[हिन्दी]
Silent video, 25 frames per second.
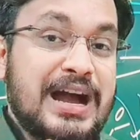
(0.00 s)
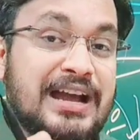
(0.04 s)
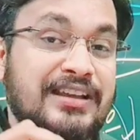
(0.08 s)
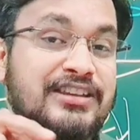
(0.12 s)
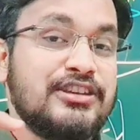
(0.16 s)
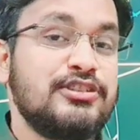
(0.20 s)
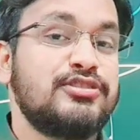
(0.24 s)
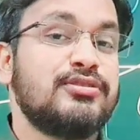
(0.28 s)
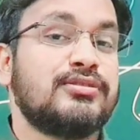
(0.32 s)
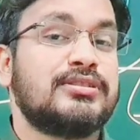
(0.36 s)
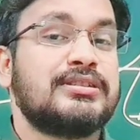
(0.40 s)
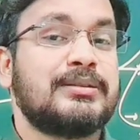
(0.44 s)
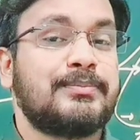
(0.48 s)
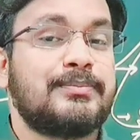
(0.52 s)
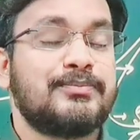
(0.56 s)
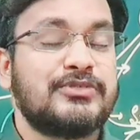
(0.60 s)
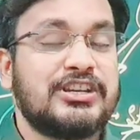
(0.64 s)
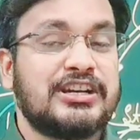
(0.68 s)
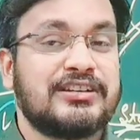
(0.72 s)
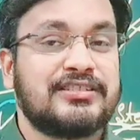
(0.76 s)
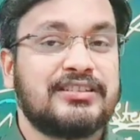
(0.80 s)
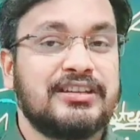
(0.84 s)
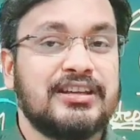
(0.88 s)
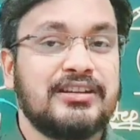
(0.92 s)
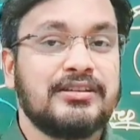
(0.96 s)
बाकी जो
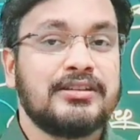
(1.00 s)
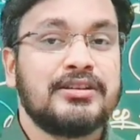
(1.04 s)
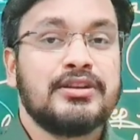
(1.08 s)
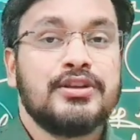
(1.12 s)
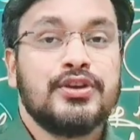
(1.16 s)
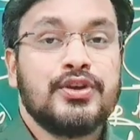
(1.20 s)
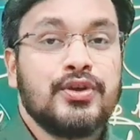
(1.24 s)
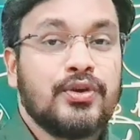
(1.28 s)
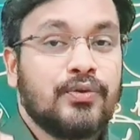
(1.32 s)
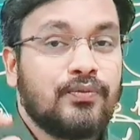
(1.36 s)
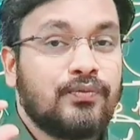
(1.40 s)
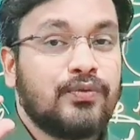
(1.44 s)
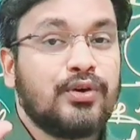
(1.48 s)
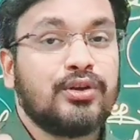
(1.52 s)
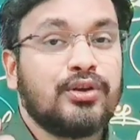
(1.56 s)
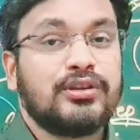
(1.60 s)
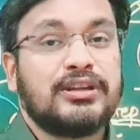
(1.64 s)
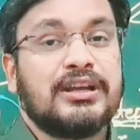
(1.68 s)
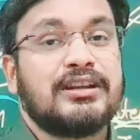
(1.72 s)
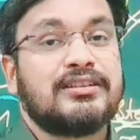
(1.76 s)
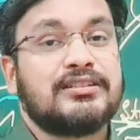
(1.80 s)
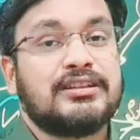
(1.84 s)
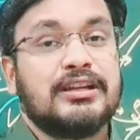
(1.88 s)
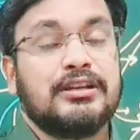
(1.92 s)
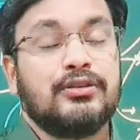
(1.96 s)
सब्जेक्ट्स हैं वो
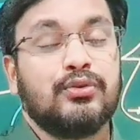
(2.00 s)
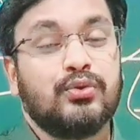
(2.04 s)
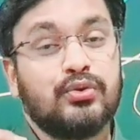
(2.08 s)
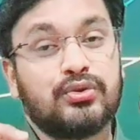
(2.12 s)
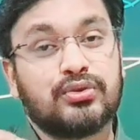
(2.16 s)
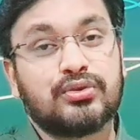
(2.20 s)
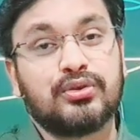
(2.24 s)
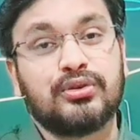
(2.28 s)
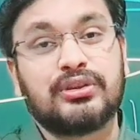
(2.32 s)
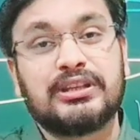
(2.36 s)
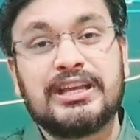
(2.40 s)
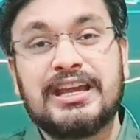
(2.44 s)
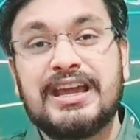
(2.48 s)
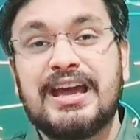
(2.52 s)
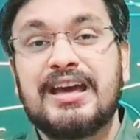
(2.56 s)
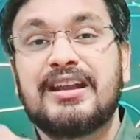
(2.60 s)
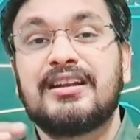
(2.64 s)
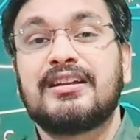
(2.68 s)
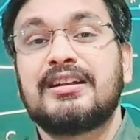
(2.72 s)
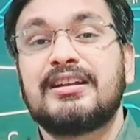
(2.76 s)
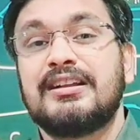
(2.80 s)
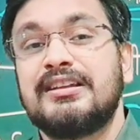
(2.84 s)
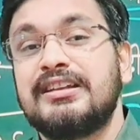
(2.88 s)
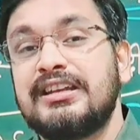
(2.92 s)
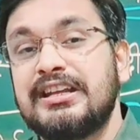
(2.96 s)
दरअसल उसको
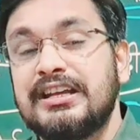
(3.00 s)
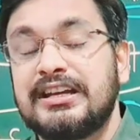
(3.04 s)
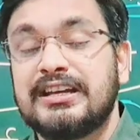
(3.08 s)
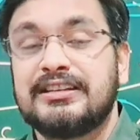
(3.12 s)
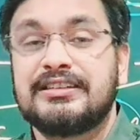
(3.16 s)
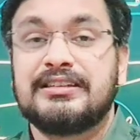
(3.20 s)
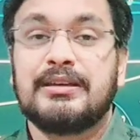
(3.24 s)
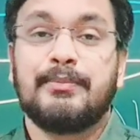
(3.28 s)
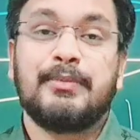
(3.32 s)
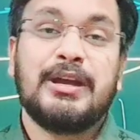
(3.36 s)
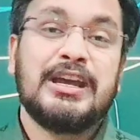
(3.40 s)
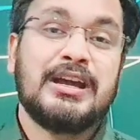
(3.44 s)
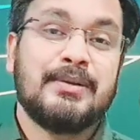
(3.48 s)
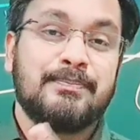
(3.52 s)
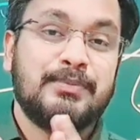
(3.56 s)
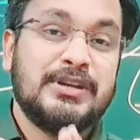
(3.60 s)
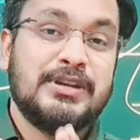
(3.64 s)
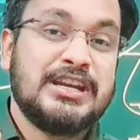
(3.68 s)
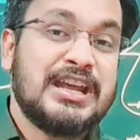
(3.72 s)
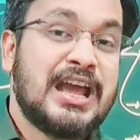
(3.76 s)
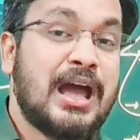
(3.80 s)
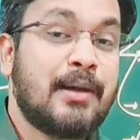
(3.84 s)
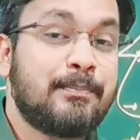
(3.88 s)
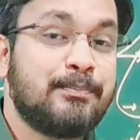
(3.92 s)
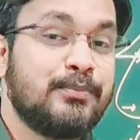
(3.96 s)
तैयार करने का समय
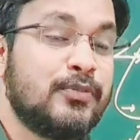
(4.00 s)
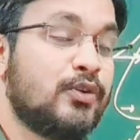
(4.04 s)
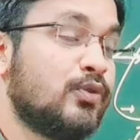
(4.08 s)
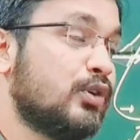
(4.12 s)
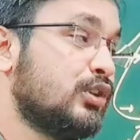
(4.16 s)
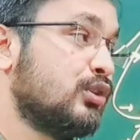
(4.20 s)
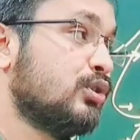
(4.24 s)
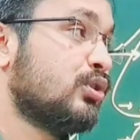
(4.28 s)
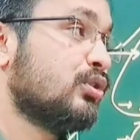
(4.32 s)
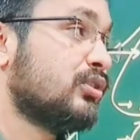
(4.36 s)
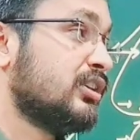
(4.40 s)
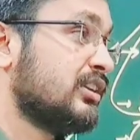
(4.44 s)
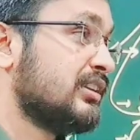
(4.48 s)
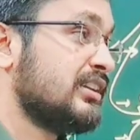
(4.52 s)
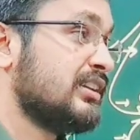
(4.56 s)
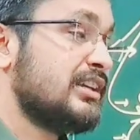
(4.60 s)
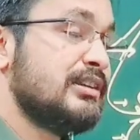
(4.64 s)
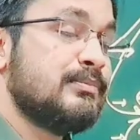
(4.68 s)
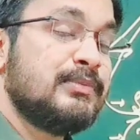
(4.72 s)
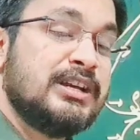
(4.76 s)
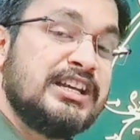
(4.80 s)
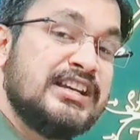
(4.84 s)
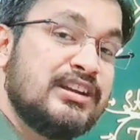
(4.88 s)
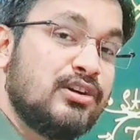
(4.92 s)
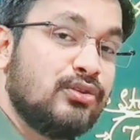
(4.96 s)
अपने आप में वो दो से
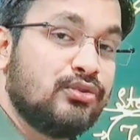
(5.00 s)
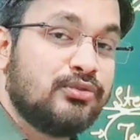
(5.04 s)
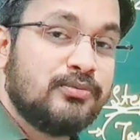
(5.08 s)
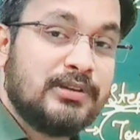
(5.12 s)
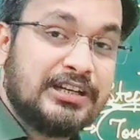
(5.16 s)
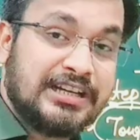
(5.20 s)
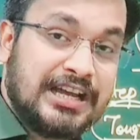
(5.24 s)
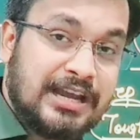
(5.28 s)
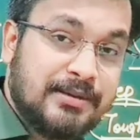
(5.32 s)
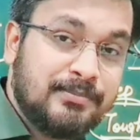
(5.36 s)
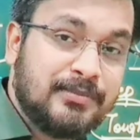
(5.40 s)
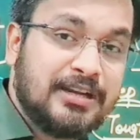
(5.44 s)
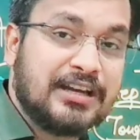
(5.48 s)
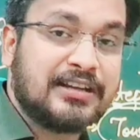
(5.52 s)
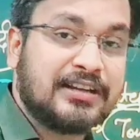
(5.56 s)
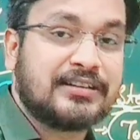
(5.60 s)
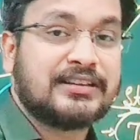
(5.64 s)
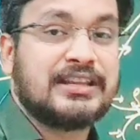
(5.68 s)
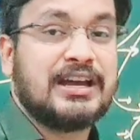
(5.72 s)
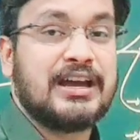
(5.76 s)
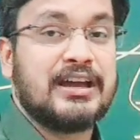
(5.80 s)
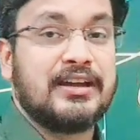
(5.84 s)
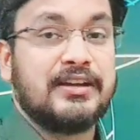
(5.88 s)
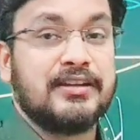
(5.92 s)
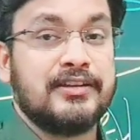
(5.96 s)
तीन महीना उसमें टाइम
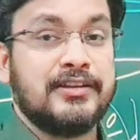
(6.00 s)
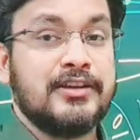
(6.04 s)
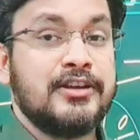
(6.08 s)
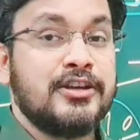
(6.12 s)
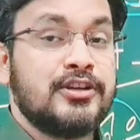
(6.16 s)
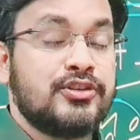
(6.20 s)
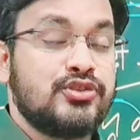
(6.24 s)
लगता है